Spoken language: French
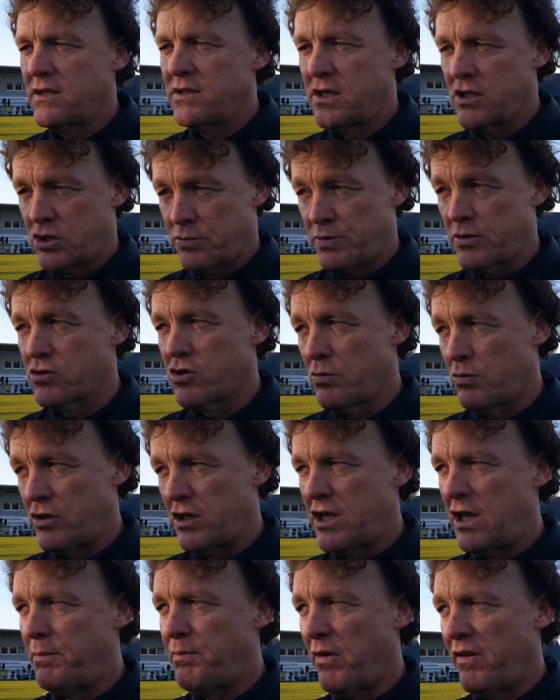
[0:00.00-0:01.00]
C'est que je pense que mon
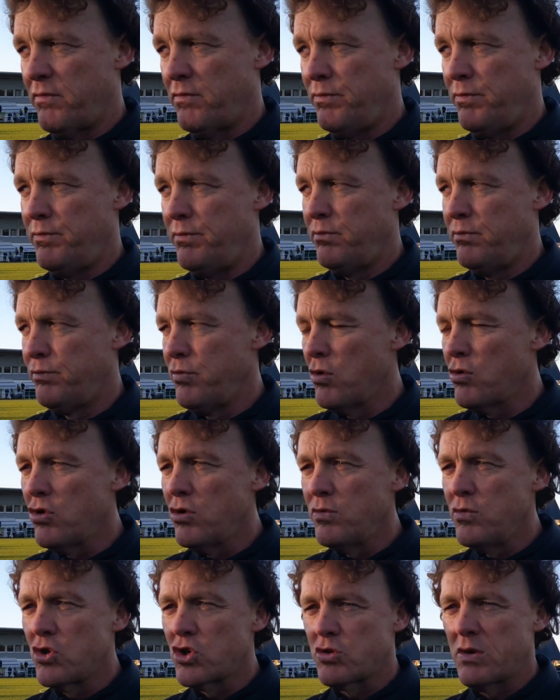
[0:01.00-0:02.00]
équipe peut
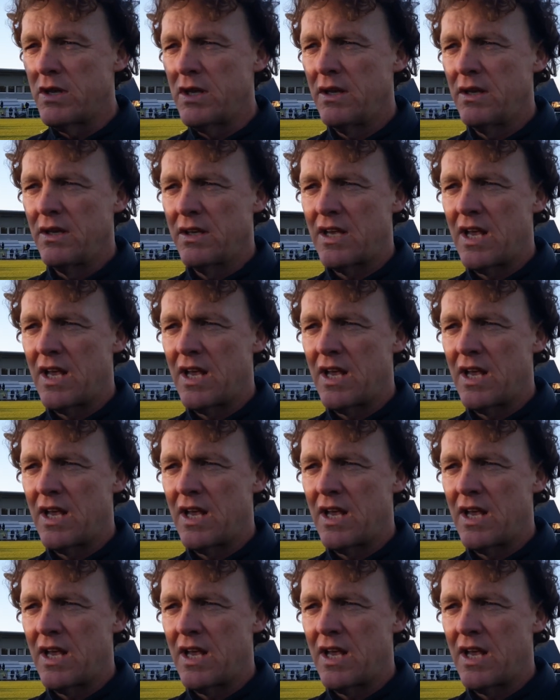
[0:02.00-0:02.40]
beaucoup mieux jouer